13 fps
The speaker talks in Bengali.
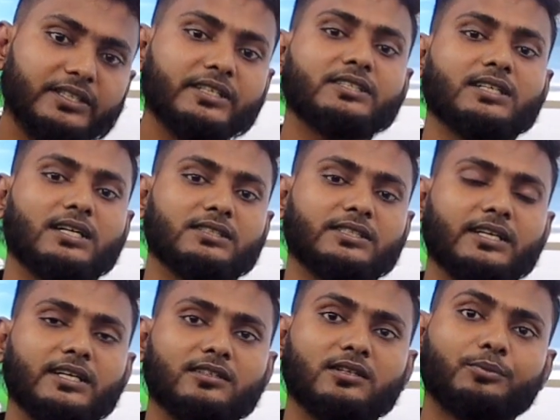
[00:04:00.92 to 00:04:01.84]
নিতে চান
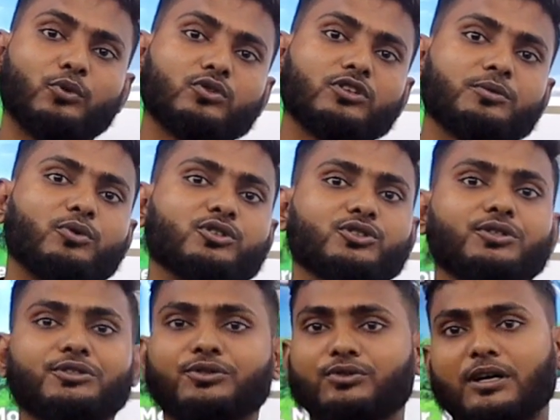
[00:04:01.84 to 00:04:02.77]
সেই ক্ষেত্রে প্রতি
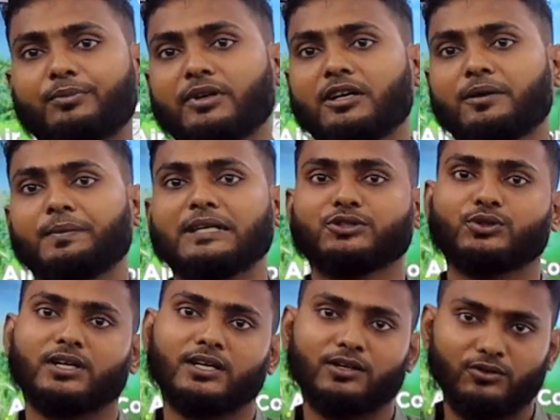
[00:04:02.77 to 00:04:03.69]
বছরের জন্য আপনাকে
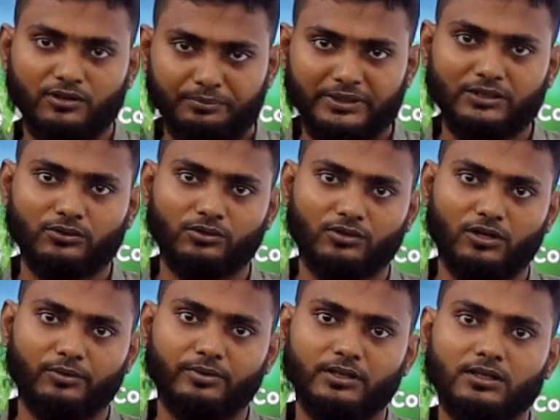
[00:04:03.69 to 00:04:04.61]
500 টাকা করে পে করতে
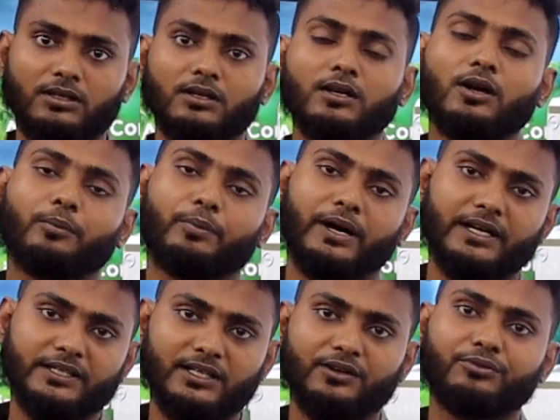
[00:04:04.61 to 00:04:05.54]
হবে আচ্ছা আচ্ছা সেই
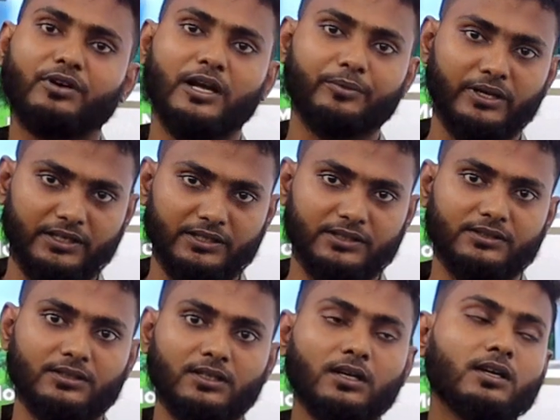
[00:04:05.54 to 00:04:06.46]
ক্ষেত্রে ফ্রি সার্ভিস
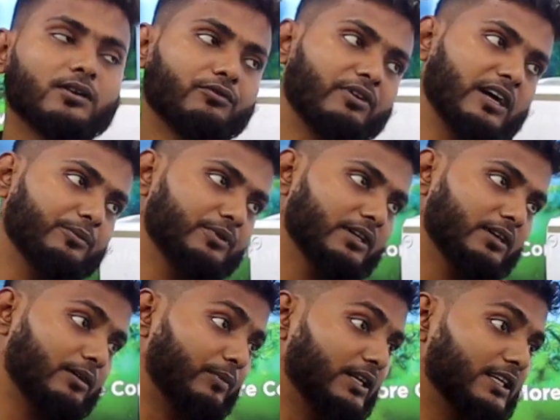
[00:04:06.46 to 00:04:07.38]
ওয়ারেন্টি
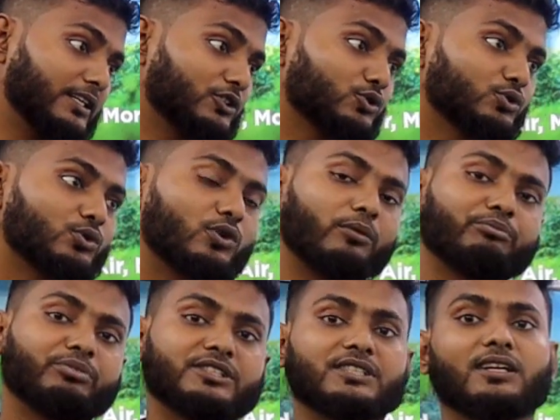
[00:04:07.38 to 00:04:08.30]
5 মানে এটা শুধু
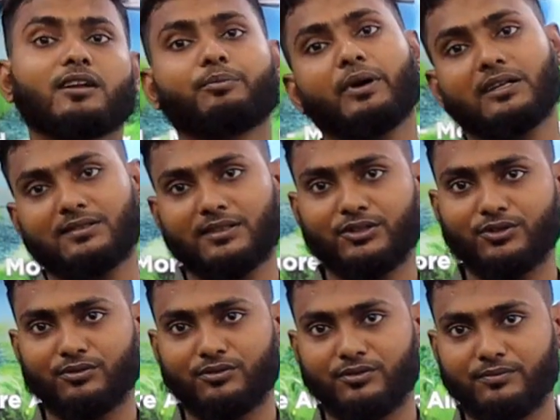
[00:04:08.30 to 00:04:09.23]
কম্প্রেসার আর পার্টসের
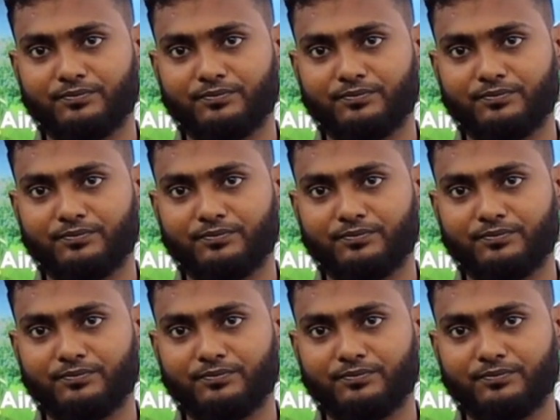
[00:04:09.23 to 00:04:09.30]
জন্য